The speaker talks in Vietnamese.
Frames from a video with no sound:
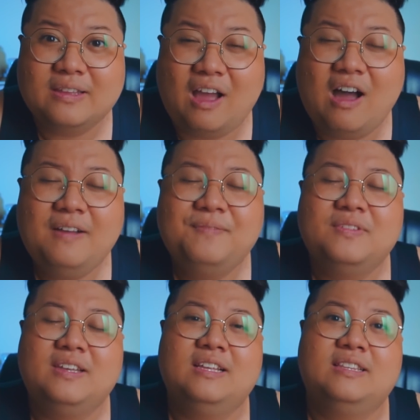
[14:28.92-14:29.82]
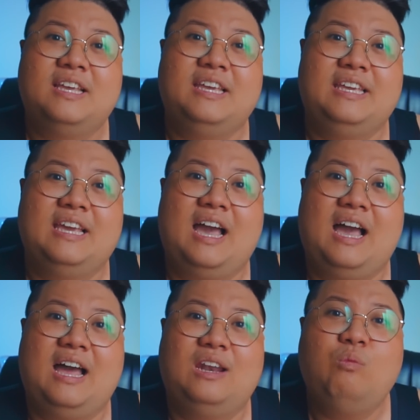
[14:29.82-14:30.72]
đó thì
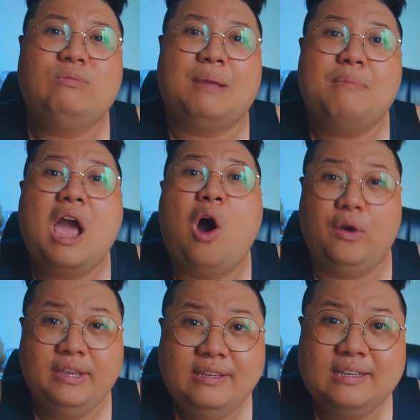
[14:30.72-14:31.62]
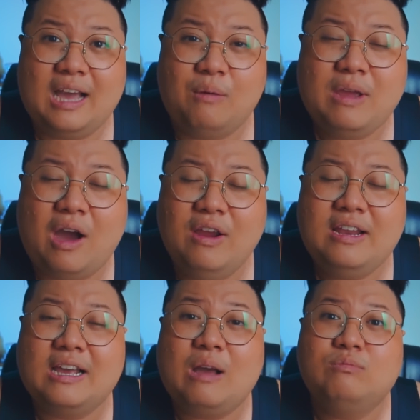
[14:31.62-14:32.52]
à, lúc này mới hỏi ông mới hỏi
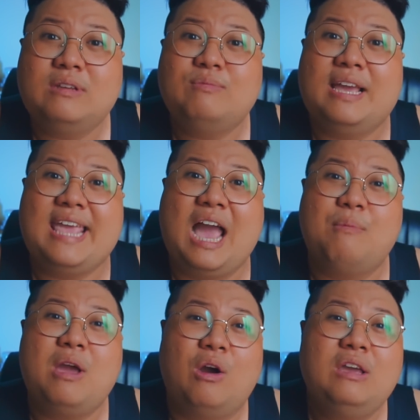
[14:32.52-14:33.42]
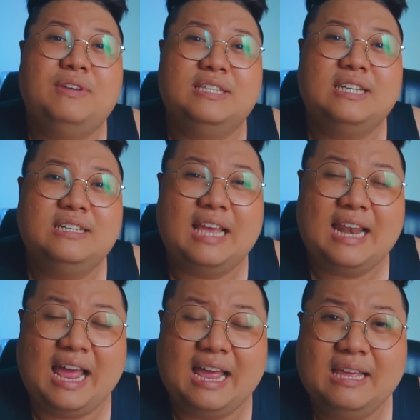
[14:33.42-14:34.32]
ra ông ông nhà già mới hỏi vị sư này
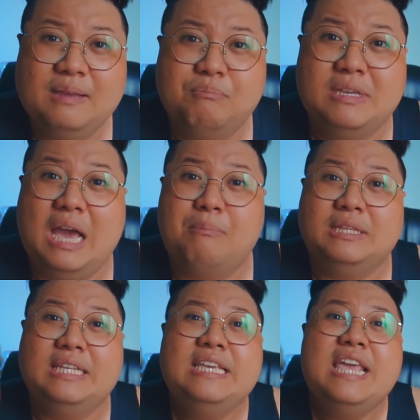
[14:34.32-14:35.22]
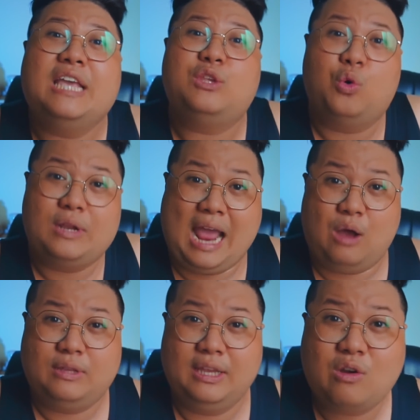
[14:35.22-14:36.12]
là bây giờ mình đi về chùa
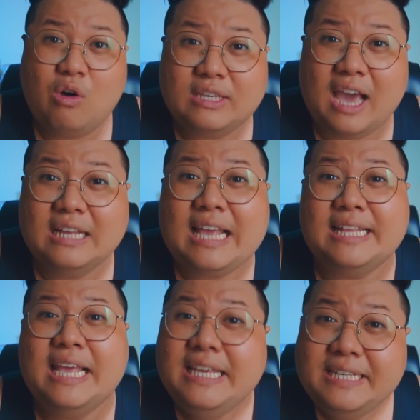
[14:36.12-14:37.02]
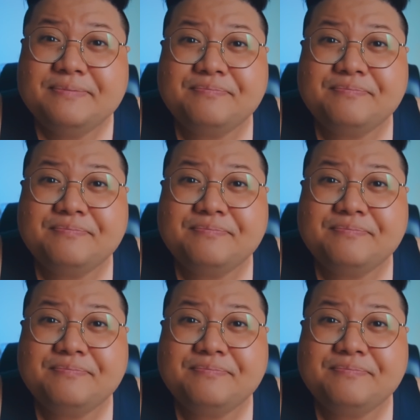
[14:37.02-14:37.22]
nào thì con chở thầy đi